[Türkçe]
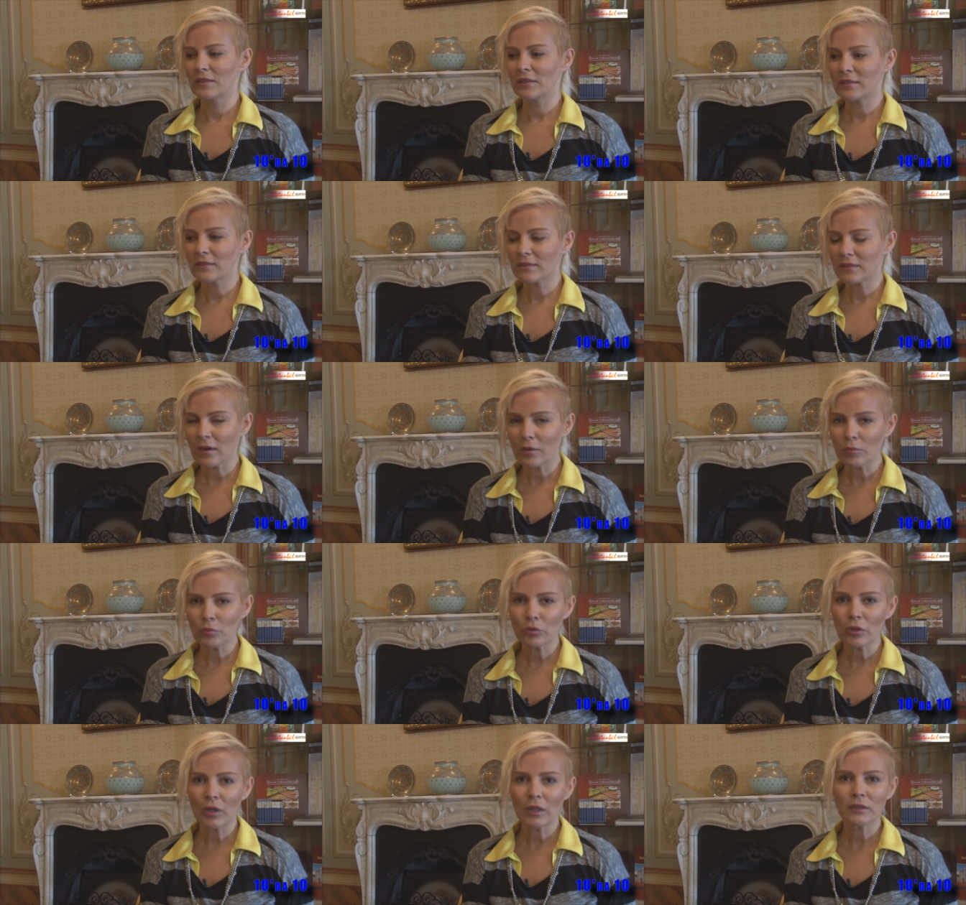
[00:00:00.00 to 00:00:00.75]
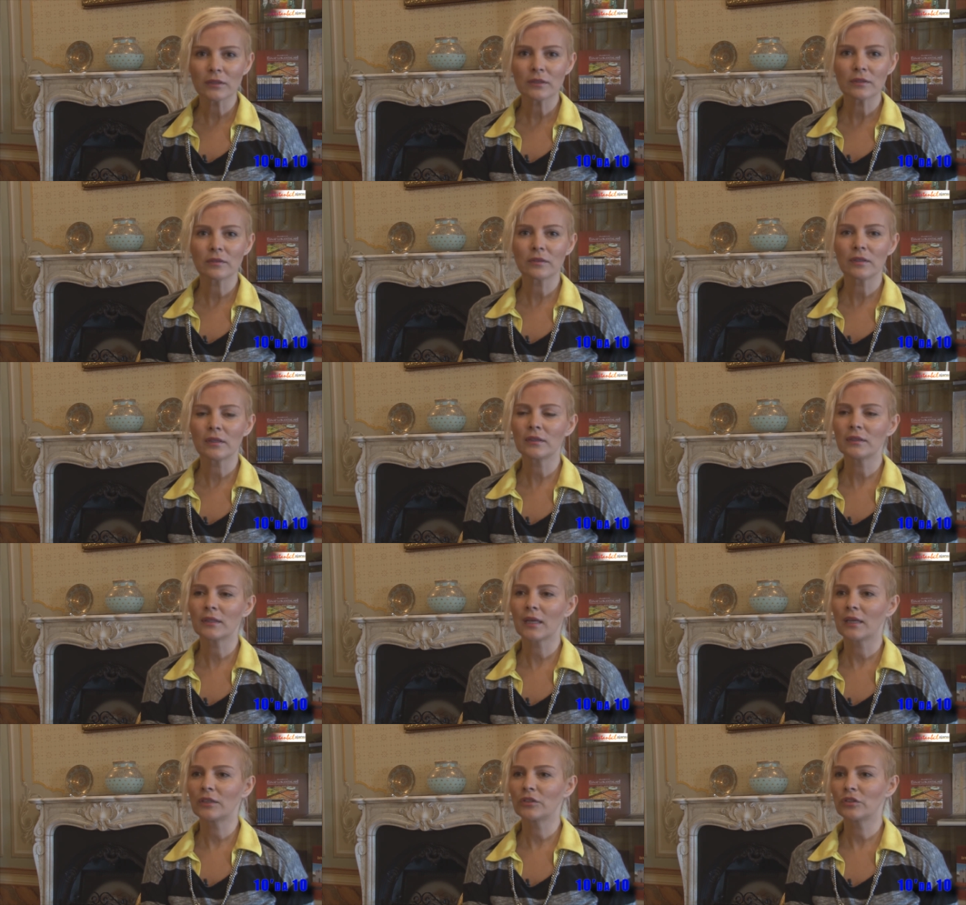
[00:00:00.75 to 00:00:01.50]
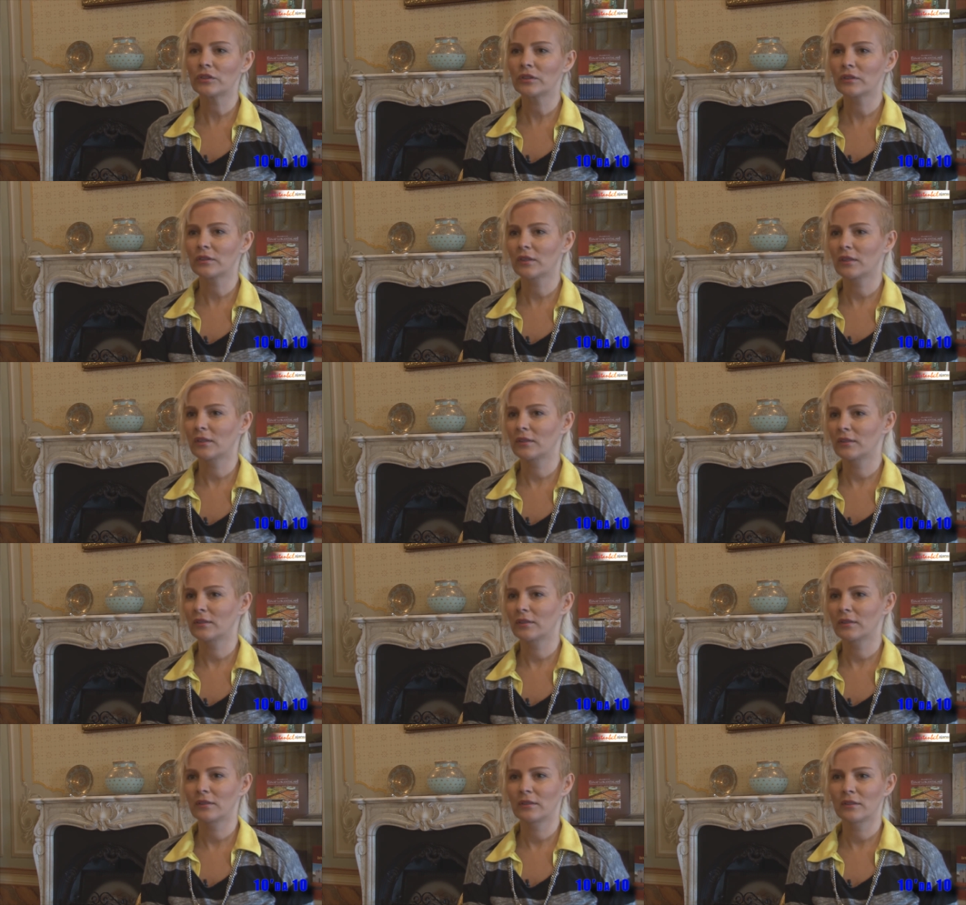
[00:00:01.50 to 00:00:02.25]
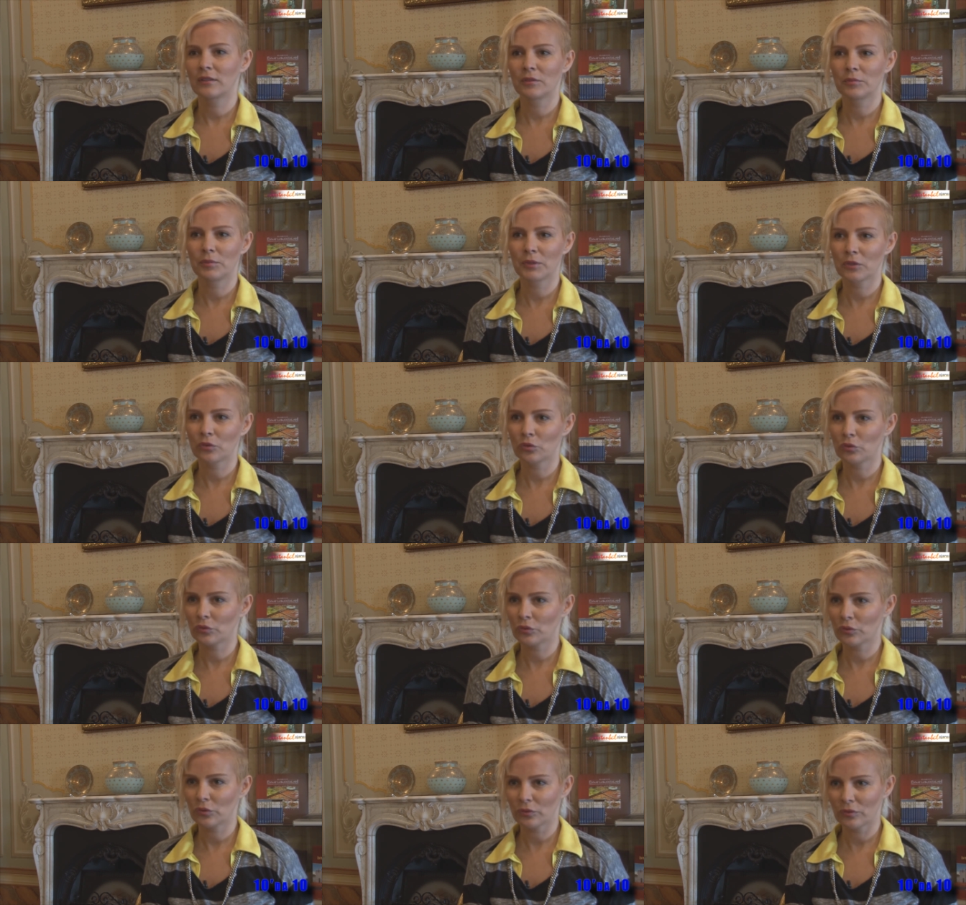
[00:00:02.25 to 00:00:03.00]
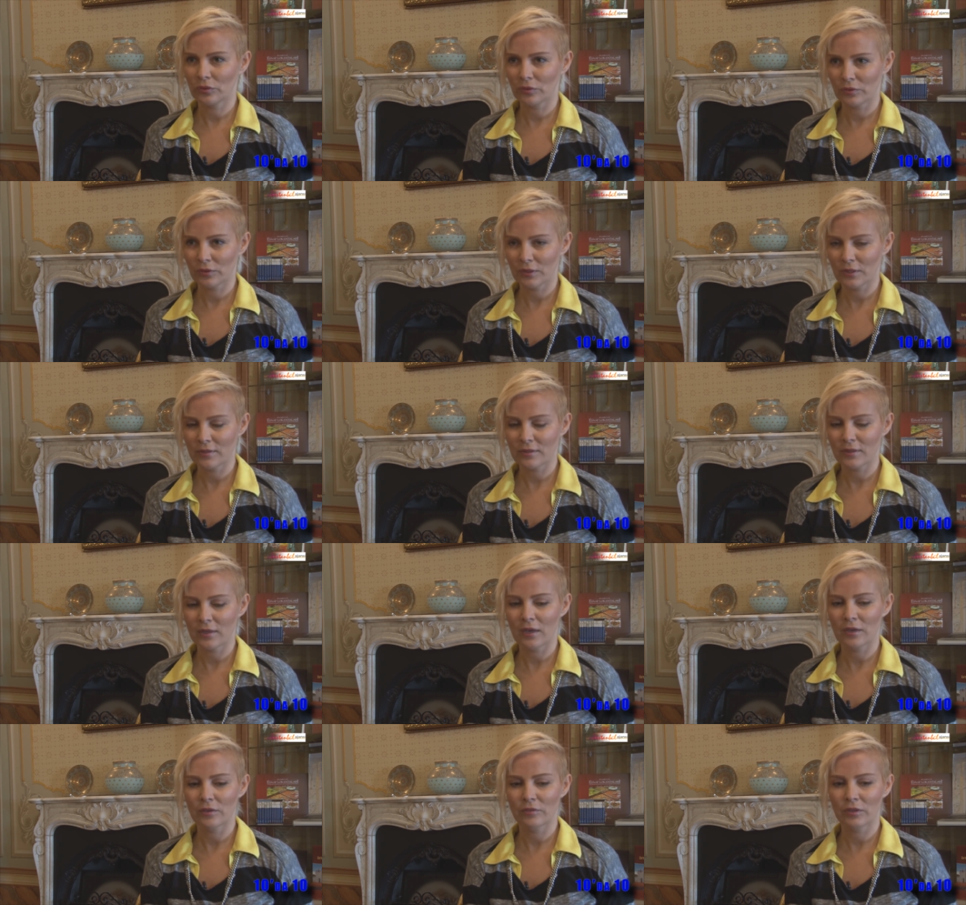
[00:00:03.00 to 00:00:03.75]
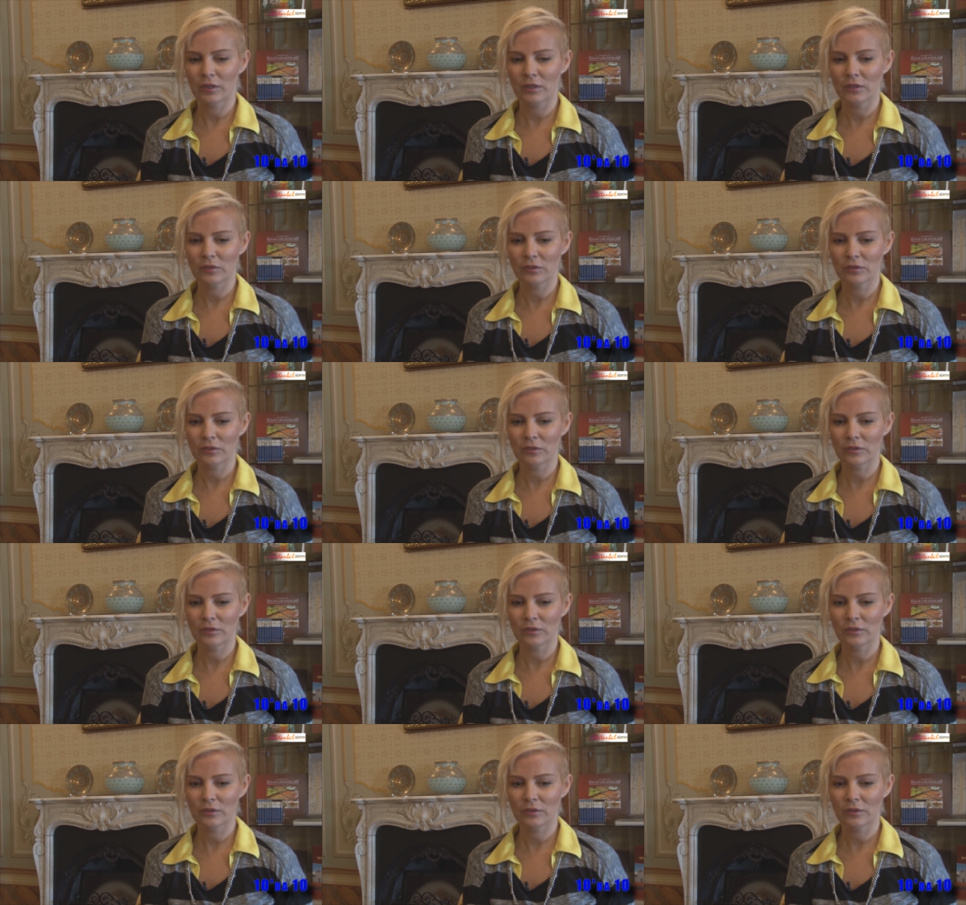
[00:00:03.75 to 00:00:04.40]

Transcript: İstanbul'u anlatan gerçekten e, pek çok e, eser var.